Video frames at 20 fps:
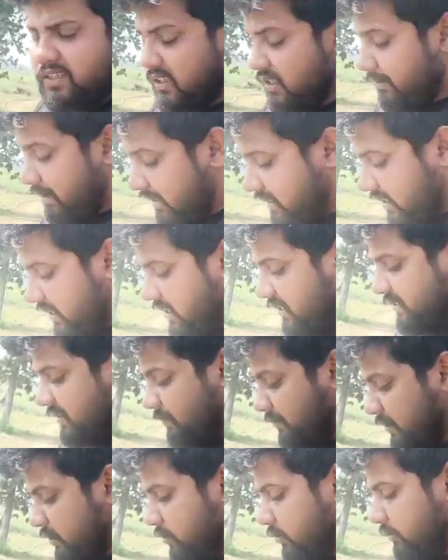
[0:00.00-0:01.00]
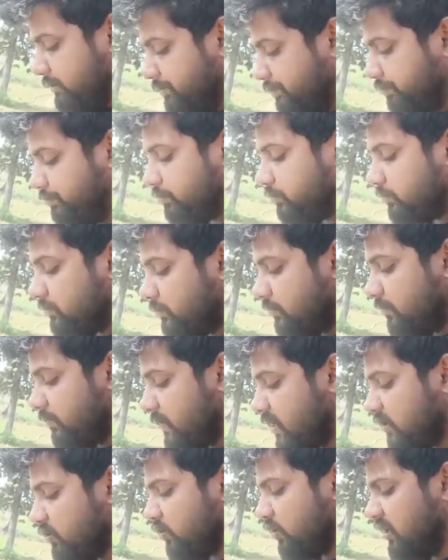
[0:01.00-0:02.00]
बात करें किसान भाई
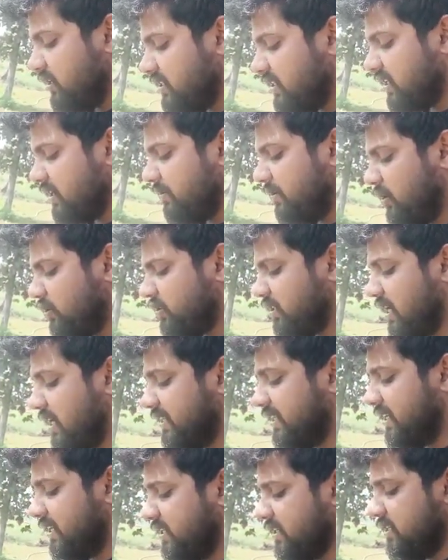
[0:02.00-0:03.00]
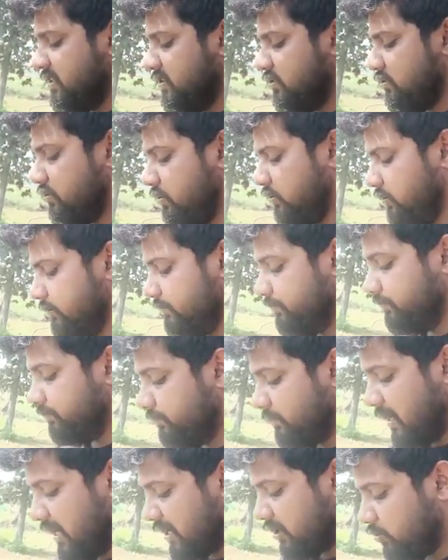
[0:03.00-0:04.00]
तो अलसी का भाव सात हज़ार तीन सौ
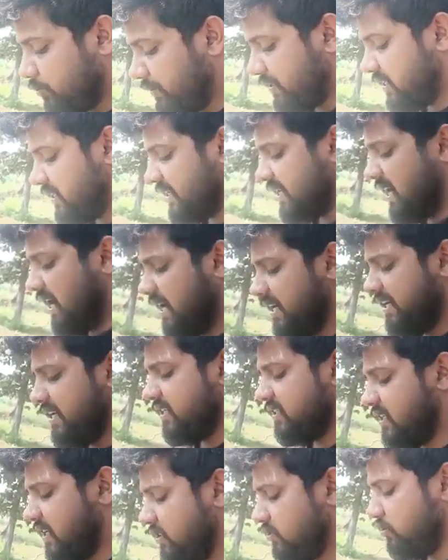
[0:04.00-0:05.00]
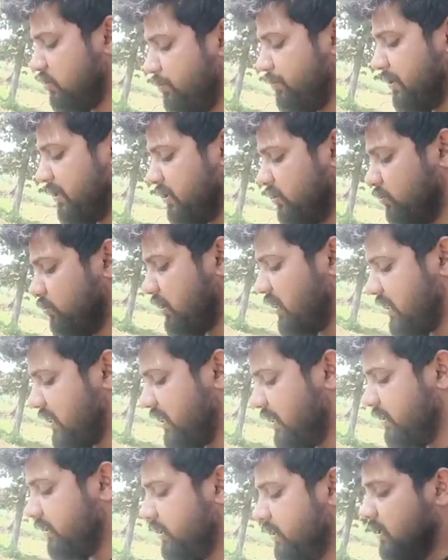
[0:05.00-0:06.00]
बारह रुपये से लेकर आठ हज़ार सात सौ रुपये प्रति कुंटल
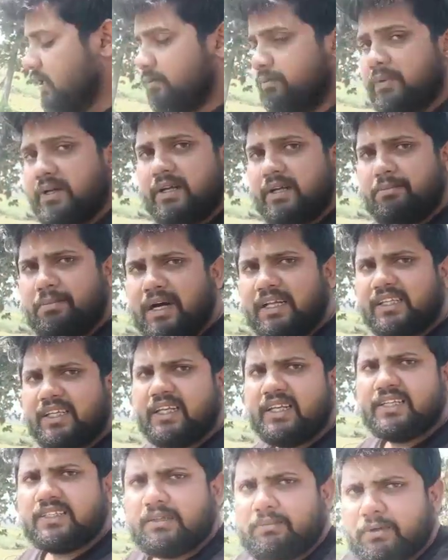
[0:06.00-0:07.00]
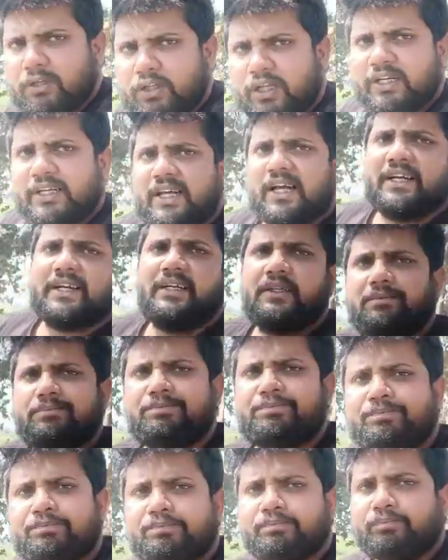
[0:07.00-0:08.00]
रहा वहीं हम बात कर ले किसान भाई धनिया की
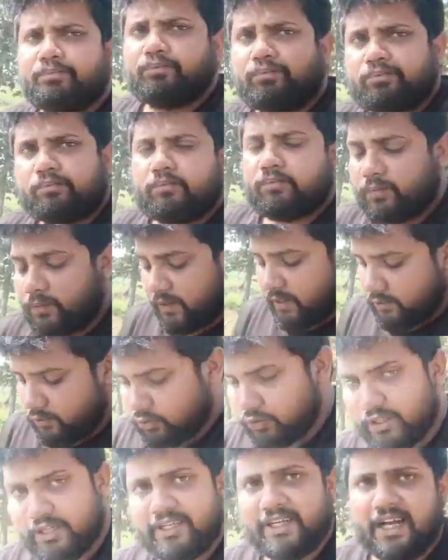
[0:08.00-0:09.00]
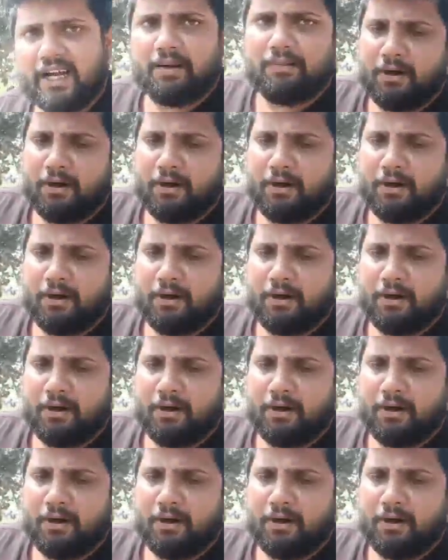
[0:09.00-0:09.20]
तो धनिया का भाव